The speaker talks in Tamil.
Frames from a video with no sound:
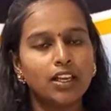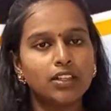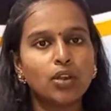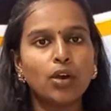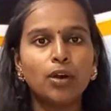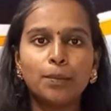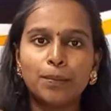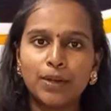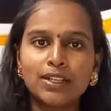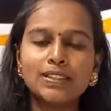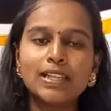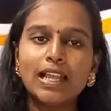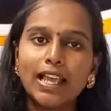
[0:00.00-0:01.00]
ஸோ
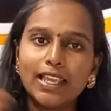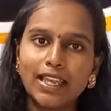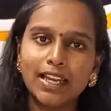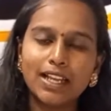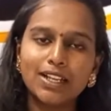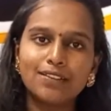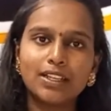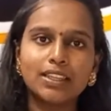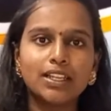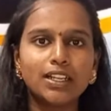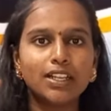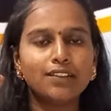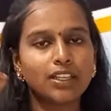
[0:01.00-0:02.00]
பர்சனலாக எனக்கு
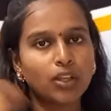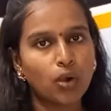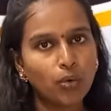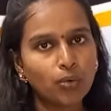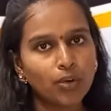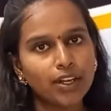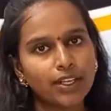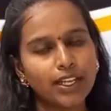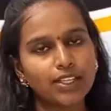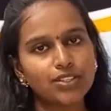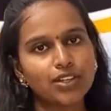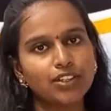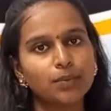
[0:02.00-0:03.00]
வந்துட்டு அந்த ஒவ்வொரு
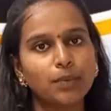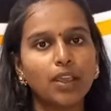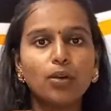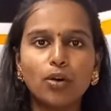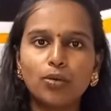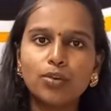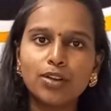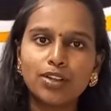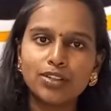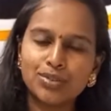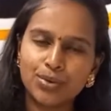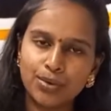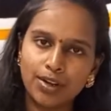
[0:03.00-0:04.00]
டீச்சர்ஸுமே ஒவ்வொரு
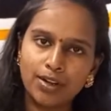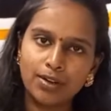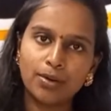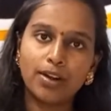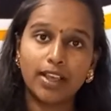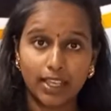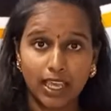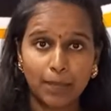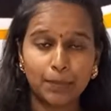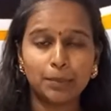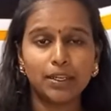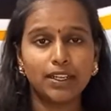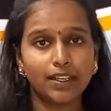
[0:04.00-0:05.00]
ஸ்டூடெண்ட்டோட
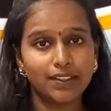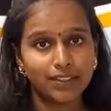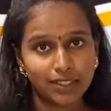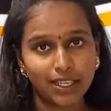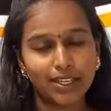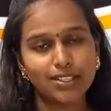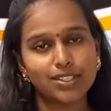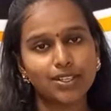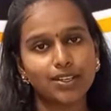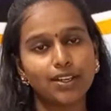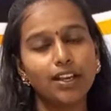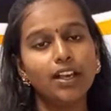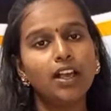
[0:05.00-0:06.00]
கேப்பபிலிட்டிஸ்
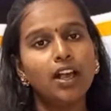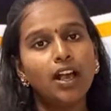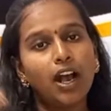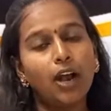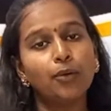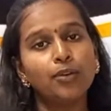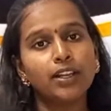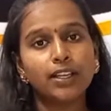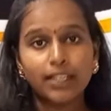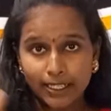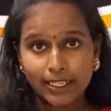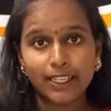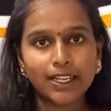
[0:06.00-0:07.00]
தெரிஞ்சுட்டு அவங்களுக்கு
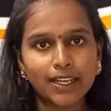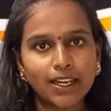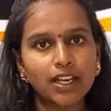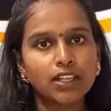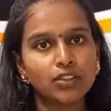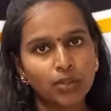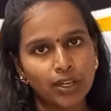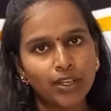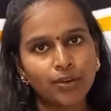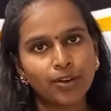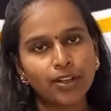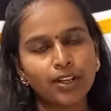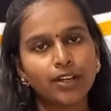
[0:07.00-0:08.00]
கிளியராக சொல்லி
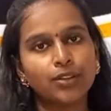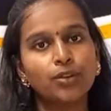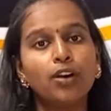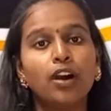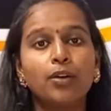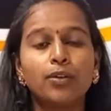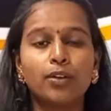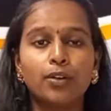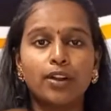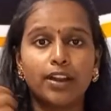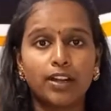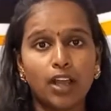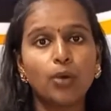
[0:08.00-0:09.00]
கொடுக்கறதோ
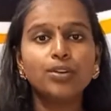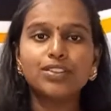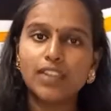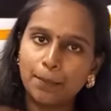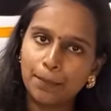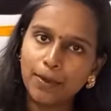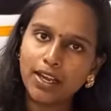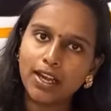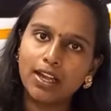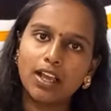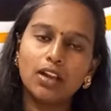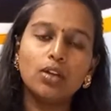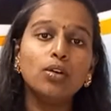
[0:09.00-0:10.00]
அவங்களோட டவுட்ஸ் எப்போ
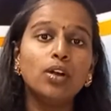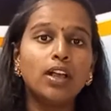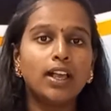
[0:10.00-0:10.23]
கேட்டாலும்